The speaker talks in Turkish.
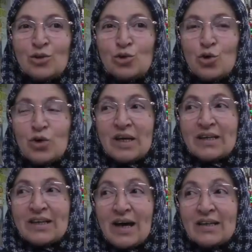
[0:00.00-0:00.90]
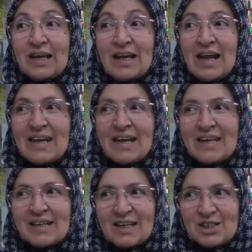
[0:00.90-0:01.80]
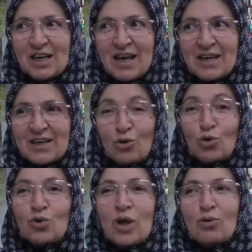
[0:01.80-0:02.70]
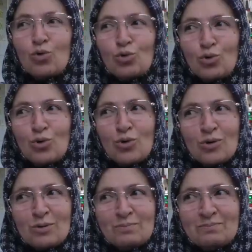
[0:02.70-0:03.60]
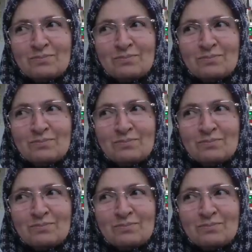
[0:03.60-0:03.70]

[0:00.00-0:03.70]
Türkiye daha da ileriye gidecek. Onun da gurur duyuyorum.